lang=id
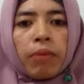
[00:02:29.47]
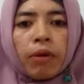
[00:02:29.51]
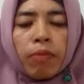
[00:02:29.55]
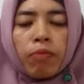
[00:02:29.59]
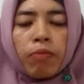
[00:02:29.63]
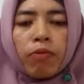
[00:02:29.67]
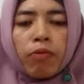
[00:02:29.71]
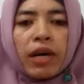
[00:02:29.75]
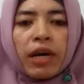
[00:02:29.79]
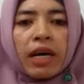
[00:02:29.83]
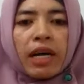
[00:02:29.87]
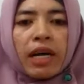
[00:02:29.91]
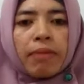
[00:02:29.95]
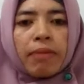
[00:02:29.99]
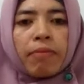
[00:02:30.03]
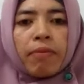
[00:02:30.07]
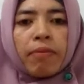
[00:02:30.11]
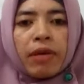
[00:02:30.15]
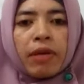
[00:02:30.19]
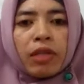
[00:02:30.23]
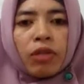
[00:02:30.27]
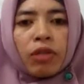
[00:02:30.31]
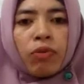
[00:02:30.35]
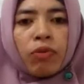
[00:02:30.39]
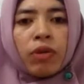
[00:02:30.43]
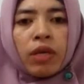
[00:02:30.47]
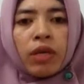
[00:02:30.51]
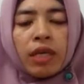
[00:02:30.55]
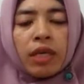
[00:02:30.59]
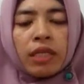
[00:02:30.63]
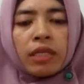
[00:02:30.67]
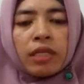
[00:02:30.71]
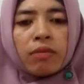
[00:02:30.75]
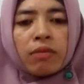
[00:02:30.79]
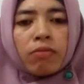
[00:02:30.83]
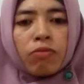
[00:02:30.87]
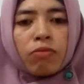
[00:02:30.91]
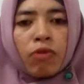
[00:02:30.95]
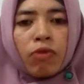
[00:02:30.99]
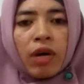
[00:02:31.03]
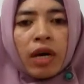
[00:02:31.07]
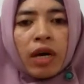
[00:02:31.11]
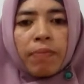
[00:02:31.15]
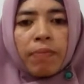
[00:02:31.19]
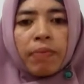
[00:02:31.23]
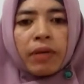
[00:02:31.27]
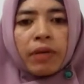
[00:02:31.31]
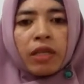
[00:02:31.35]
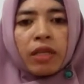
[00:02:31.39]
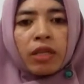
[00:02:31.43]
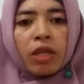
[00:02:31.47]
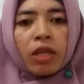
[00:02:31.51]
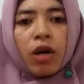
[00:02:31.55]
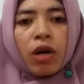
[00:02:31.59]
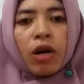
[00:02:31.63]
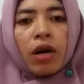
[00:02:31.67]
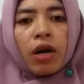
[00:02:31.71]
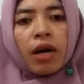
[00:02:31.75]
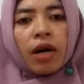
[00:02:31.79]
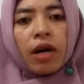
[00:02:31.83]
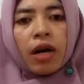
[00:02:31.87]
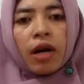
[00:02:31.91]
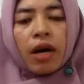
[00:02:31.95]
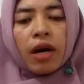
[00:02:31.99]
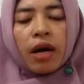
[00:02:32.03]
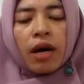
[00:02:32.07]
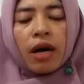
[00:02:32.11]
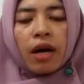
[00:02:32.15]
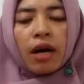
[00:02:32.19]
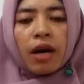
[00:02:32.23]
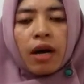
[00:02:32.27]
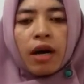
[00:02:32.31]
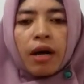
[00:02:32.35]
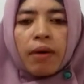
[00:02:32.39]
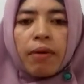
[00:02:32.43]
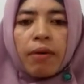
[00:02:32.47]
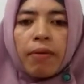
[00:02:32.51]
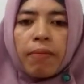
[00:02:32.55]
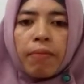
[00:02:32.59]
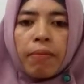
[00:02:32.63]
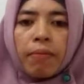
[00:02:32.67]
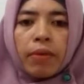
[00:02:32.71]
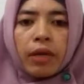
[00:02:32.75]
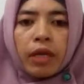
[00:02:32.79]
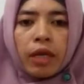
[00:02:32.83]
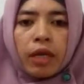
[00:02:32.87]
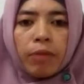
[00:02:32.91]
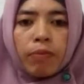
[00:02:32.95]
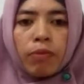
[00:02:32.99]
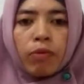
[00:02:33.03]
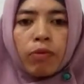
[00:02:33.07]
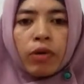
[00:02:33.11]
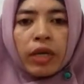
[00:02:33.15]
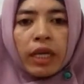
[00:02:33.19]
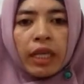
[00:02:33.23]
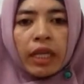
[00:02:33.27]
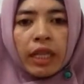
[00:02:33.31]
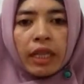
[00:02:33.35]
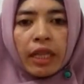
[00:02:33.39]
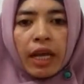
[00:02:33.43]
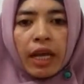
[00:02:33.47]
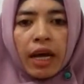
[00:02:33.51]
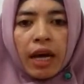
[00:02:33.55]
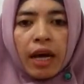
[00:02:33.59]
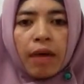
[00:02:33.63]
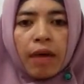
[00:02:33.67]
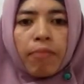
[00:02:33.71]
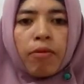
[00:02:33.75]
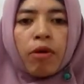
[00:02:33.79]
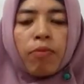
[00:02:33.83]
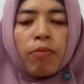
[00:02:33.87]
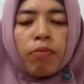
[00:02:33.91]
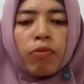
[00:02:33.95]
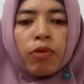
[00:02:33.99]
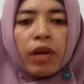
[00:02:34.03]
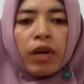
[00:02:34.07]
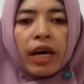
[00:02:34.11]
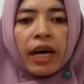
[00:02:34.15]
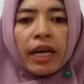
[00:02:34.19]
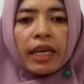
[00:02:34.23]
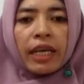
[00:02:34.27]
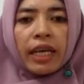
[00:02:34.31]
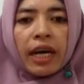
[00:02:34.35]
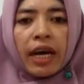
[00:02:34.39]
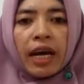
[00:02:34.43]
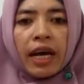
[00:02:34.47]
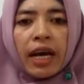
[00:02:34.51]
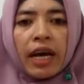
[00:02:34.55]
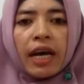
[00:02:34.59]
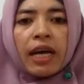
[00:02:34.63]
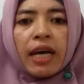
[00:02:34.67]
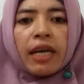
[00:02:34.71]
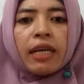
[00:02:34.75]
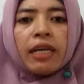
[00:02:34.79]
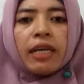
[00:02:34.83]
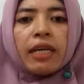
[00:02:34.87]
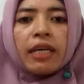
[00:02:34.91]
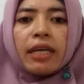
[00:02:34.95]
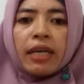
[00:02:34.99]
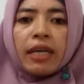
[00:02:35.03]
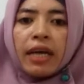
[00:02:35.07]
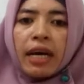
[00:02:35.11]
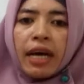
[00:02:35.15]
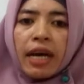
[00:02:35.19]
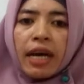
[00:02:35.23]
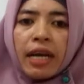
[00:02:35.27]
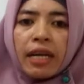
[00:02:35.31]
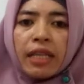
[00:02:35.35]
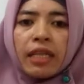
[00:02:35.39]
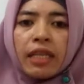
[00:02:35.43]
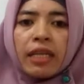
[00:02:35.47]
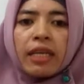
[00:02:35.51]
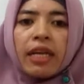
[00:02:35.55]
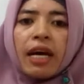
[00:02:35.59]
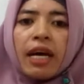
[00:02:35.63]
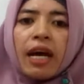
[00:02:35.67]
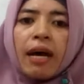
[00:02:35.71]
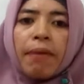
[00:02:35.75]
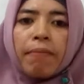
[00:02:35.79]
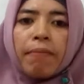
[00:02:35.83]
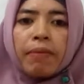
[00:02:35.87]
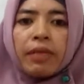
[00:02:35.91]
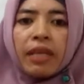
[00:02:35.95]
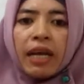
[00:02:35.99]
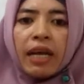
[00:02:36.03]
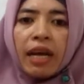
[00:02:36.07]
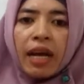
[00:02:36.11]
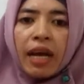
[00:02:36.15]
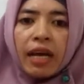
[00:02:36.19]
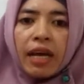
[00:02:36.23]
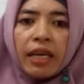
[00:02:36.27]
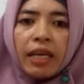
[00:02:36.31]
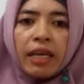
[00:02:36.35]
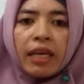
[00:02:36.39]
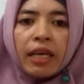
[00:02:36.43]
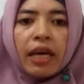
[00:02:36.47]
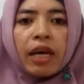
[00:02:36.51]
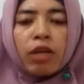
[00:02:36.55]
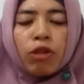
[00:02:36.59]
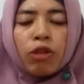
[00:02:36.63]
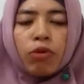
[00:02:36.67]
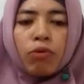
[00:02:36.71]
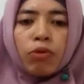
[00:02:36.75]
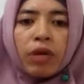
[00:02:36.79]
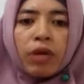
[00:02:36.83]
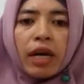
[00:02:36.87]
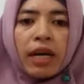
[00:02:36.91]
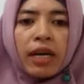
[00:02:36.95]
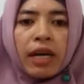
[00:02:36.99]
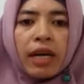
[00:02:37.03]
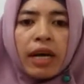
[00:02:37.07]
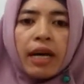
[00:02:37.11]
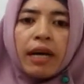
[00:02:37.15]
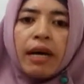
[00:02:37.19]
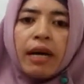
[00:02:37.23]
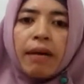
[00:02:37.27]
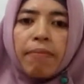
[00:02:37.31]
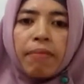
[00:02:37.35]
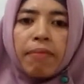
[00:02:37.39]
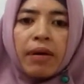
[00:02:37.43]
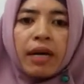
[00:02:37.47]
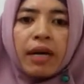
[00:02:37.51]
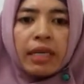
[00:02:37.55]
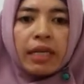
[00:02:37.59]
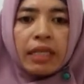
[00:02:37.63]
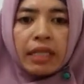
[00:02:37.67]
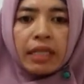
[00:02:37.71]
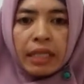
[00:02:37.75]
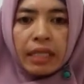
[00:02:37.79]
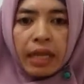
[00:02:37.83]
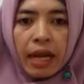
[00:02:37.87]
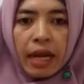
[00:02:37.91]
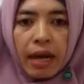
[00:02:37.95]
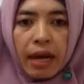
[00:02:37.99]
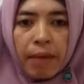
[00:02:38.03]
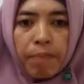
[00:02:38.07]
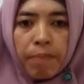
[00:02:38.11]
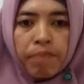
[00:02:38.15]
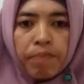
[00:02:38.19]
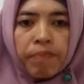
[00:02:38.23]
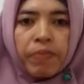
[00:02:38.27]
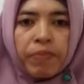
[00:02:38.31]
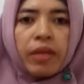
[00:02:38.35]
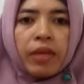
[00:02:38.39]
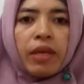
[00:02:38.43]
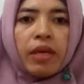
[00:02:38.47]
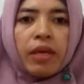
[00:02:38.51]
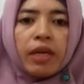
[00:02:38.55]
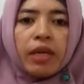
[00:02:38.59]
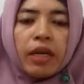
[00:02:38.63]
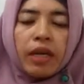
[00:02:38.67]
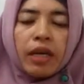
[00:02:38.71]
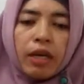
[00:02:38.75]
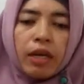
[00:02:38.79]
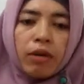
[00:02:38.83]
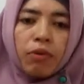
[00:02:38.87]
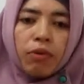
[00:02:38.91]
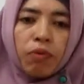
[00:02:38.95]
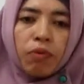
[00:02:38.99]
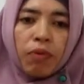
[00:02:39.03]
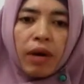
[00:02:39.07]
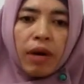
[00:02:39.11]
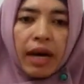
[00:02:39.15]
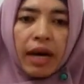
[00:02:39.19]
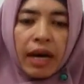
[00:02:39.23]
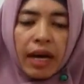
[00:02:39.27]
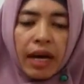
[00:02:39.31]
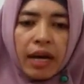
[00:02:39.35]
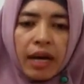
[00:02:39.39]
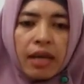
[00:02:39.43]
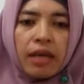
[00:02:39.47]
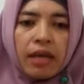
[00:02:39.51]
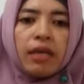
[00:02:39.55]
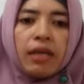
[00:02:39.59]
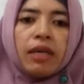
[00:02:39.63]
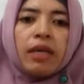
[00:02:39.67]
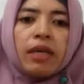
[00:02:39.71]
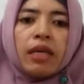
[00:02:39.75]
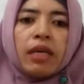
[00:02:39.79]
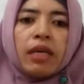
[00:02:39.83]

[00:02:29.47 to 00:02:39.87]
berbuat mematuhi semua perintah ibu kita maupun ayah dengan tidak menyalahi aturan agama Islam. Yang kedua,